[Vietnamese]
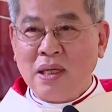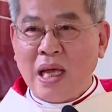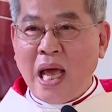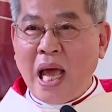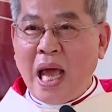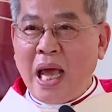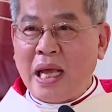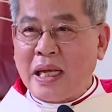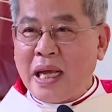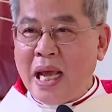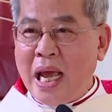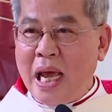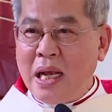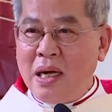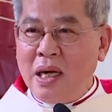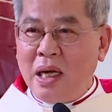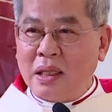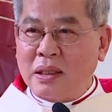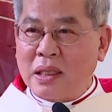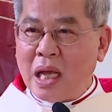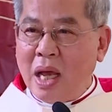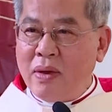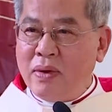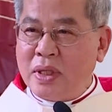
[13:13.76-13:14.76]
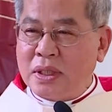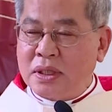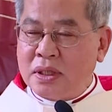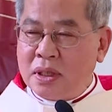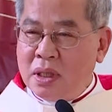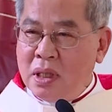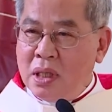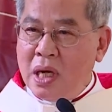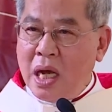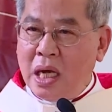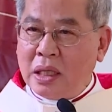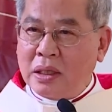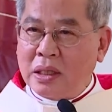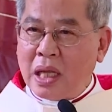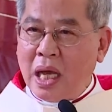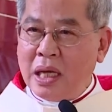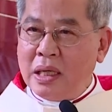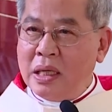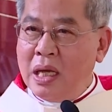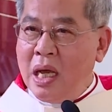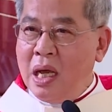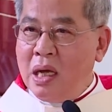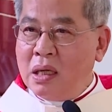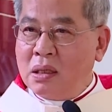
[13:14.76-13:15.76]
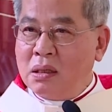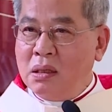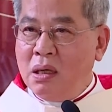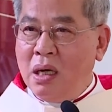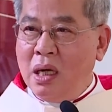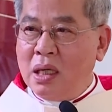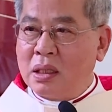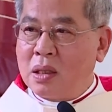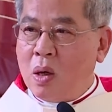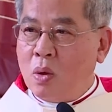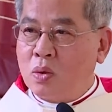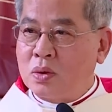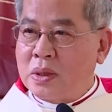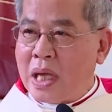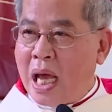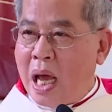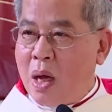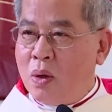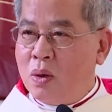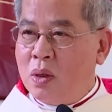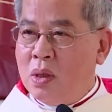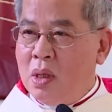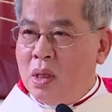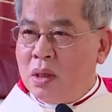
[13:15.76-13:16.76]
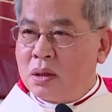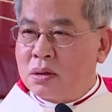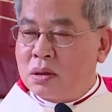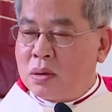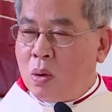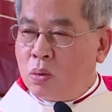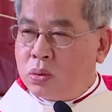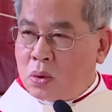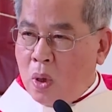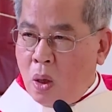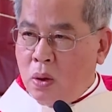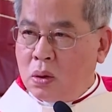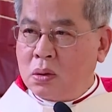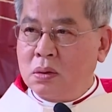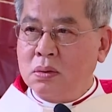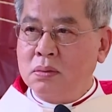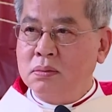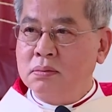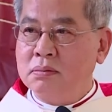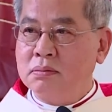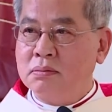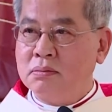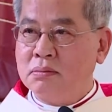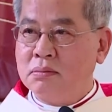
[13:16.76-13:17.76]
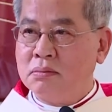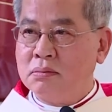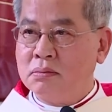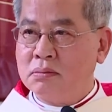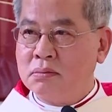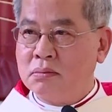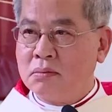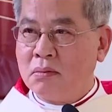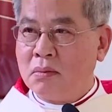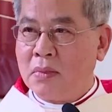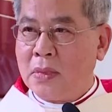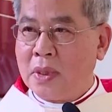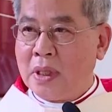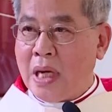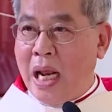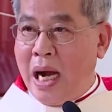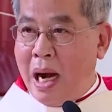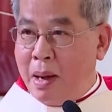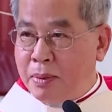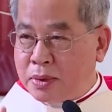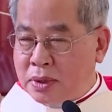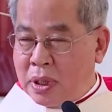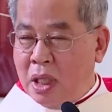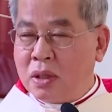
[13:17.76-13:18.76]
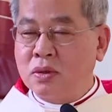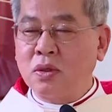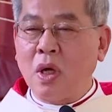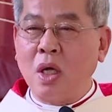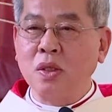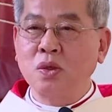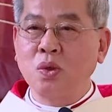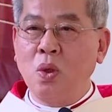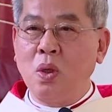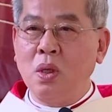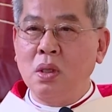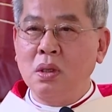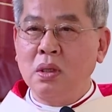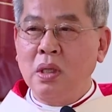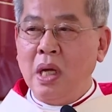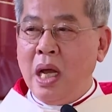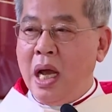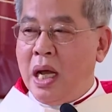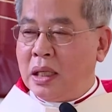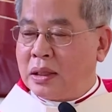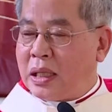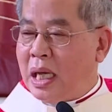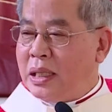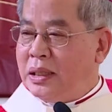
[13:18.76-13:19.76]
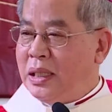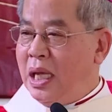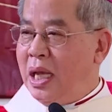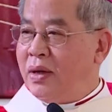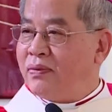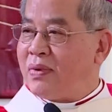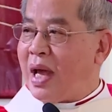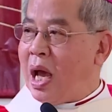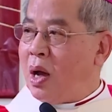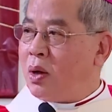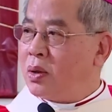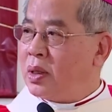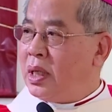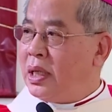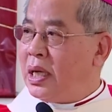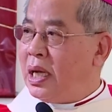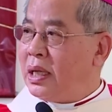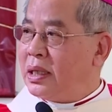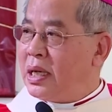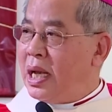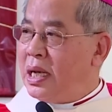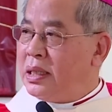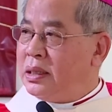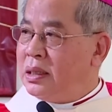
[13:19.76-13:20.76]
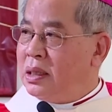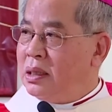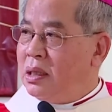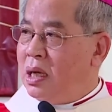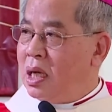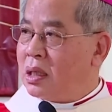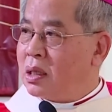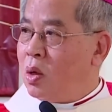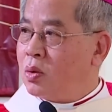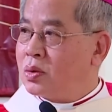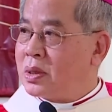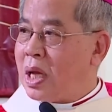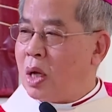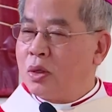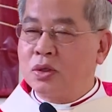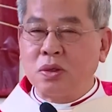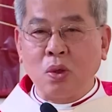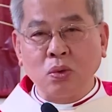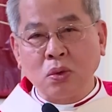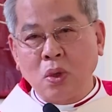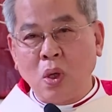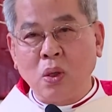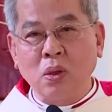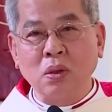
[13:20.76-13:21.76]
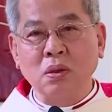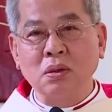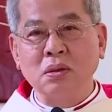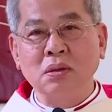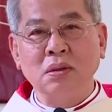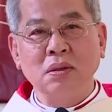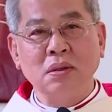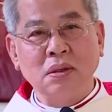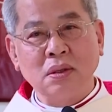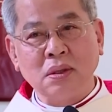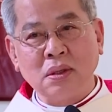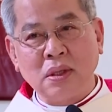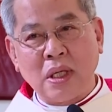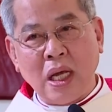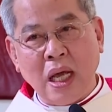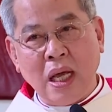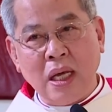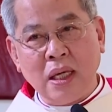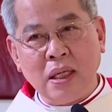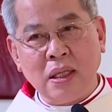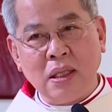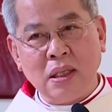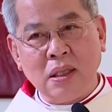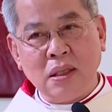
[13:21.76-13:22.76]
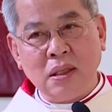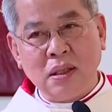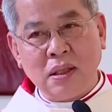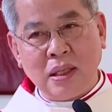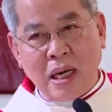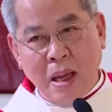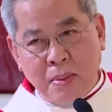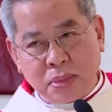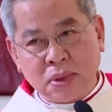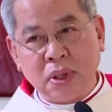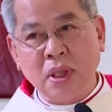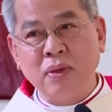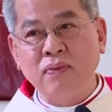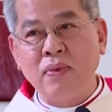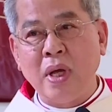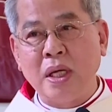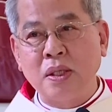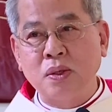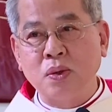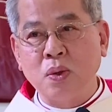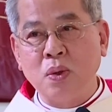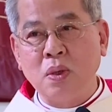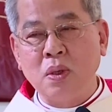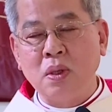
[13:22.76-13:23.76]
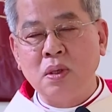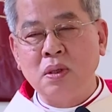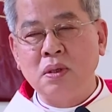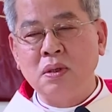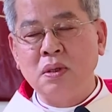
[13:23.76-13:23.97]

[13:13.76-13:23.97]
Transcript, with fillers: ai nghe lời thầy phải giữ lời thầy người công giáo sống tốt để làm chứng cho Chúa tôi nhìn vào đây là, đây là những người công giáo sống tốt đấy làm chứng về Chúa